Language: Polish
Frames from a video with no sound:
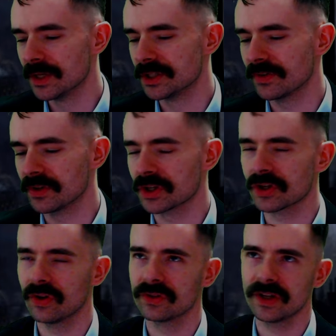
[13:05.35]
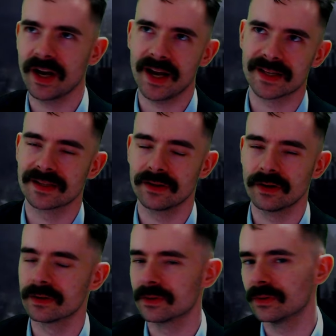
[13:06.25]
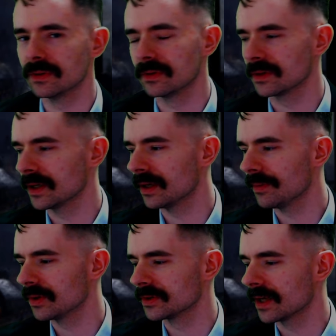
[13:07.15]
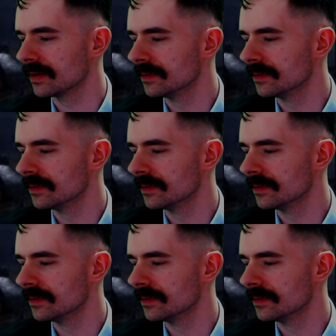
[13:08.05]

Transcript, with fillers: 90 raz, no. Kurde, ile można.